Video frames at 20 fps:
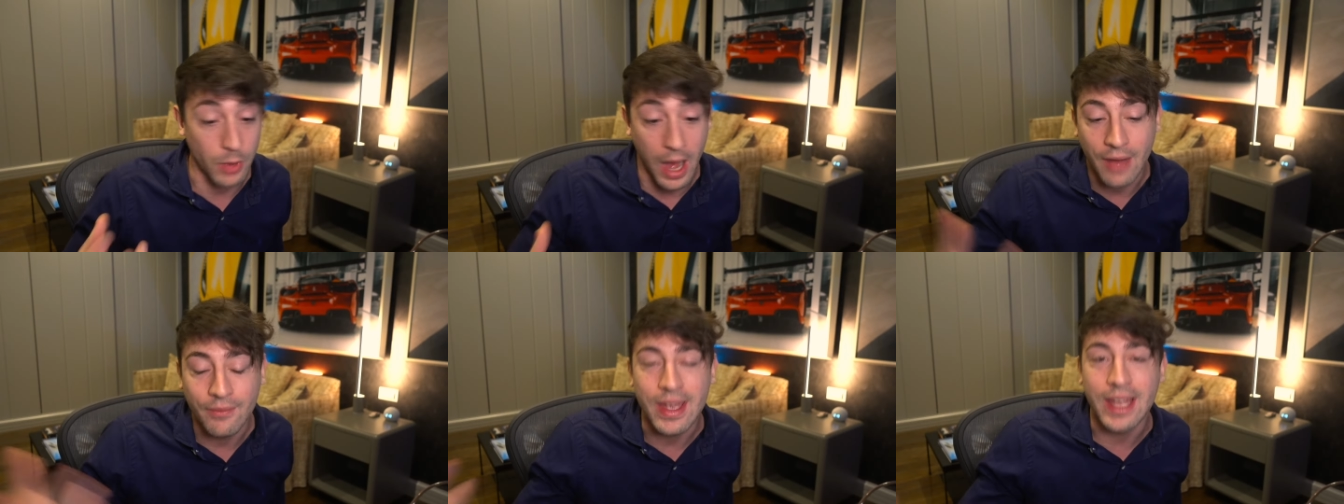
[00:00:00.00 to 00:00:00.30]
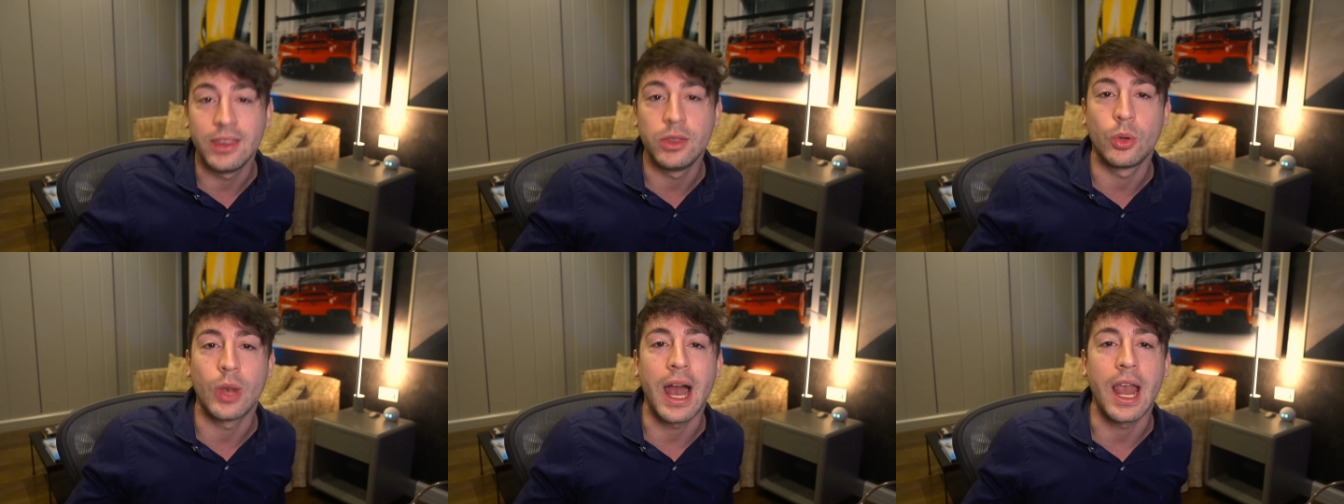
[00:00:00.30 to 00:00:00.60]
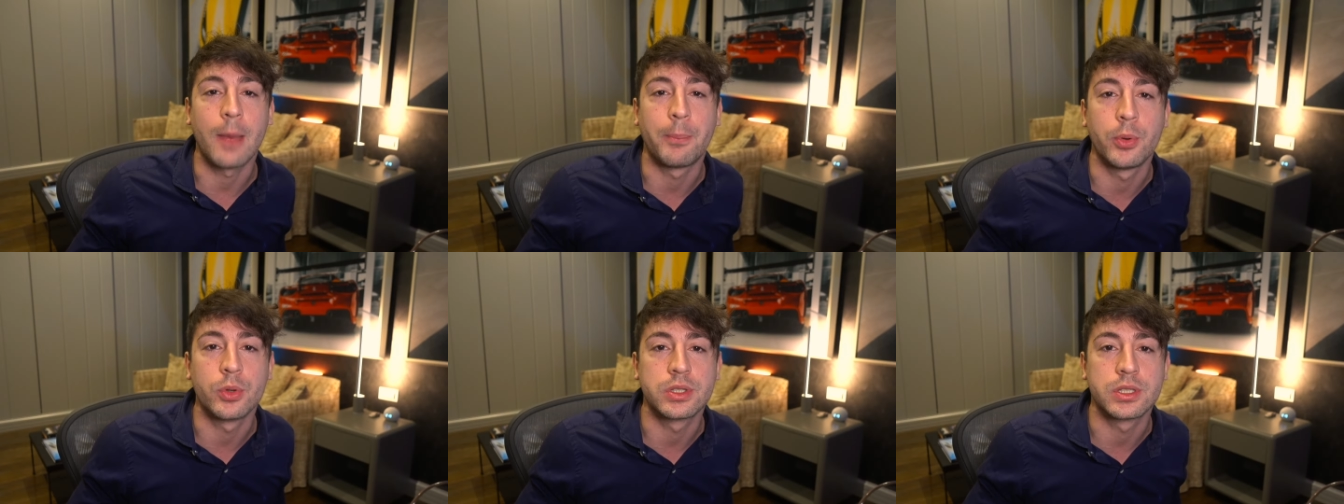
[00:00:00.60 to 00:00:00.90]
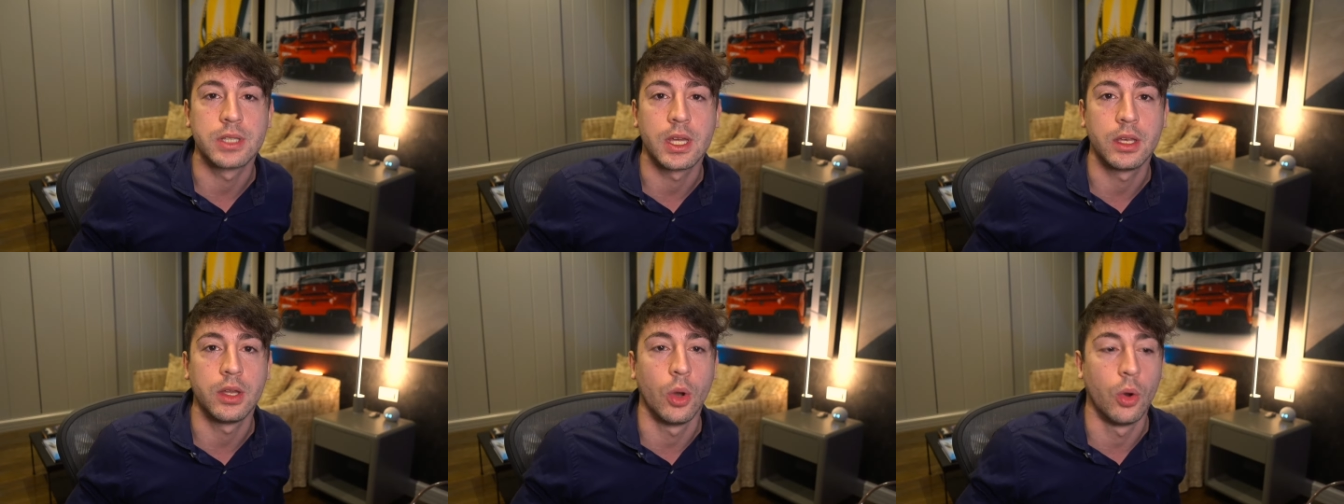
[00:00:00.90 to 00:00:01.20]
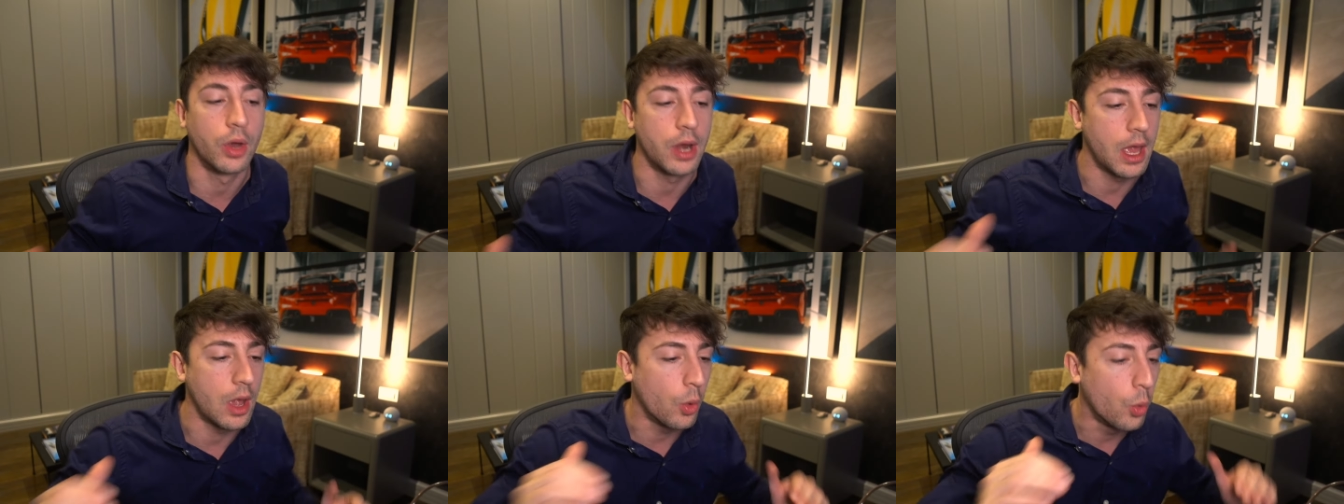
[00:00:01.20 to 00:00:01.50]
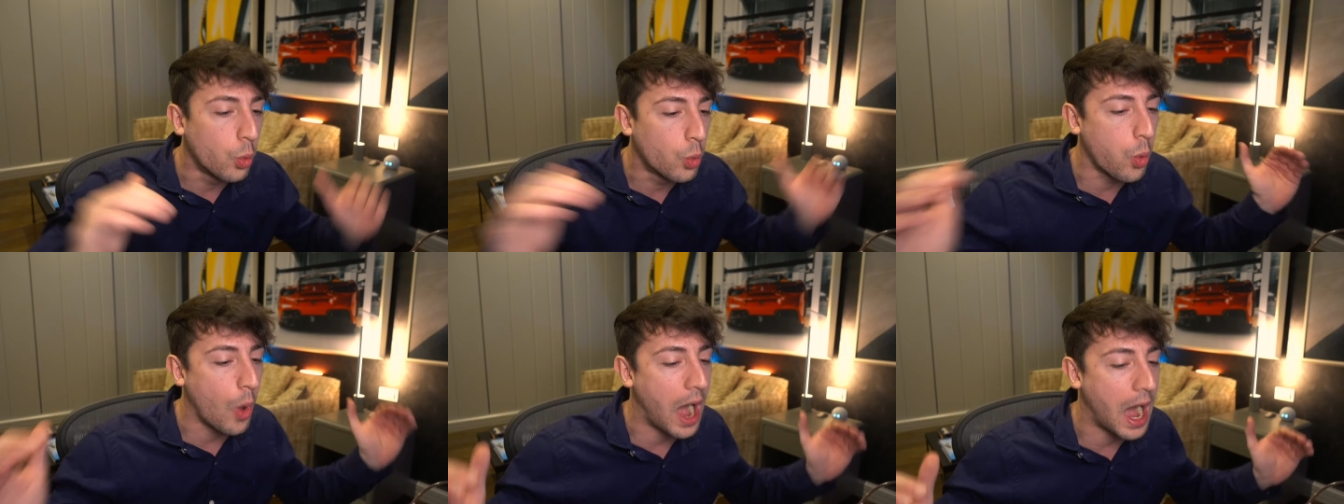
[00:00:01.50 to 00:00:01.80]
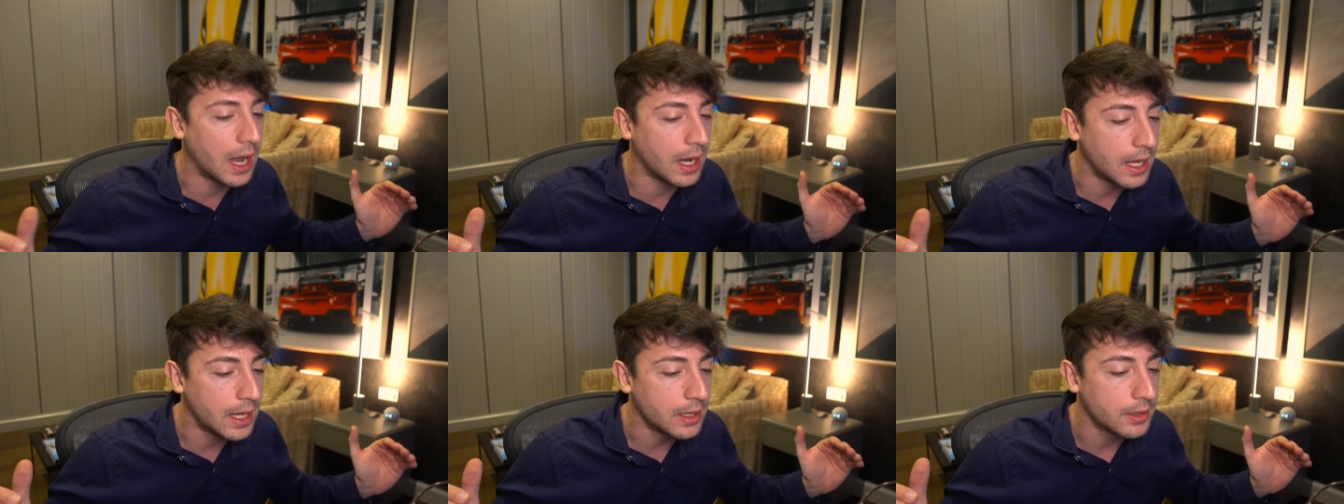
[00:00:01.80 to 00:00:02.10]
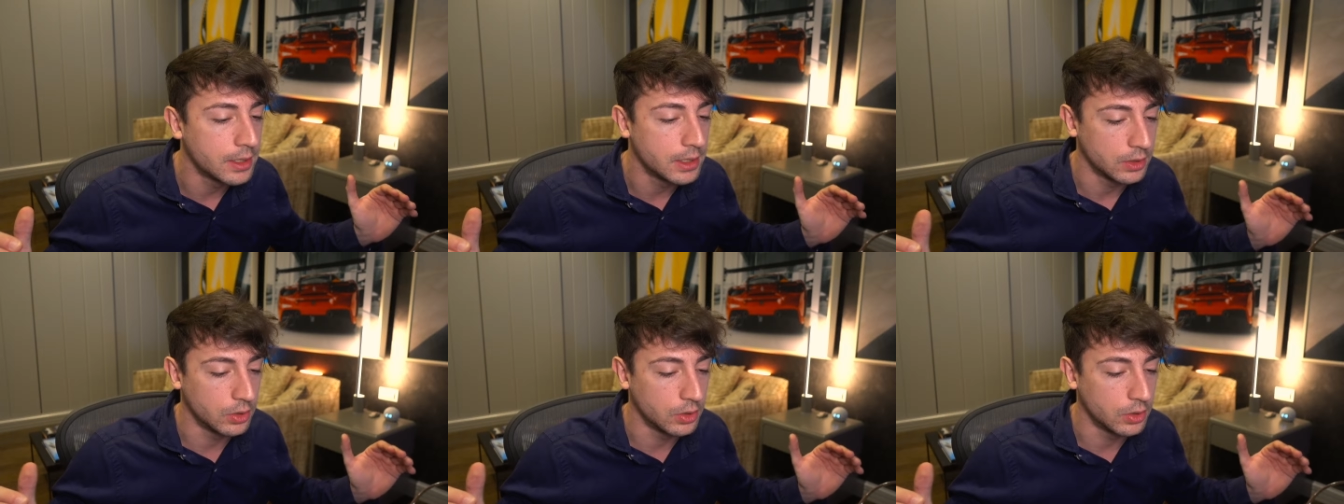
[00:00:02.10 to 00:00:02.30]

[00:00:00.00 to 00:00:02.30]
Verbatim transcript: avendo l'ala posteriore uguale,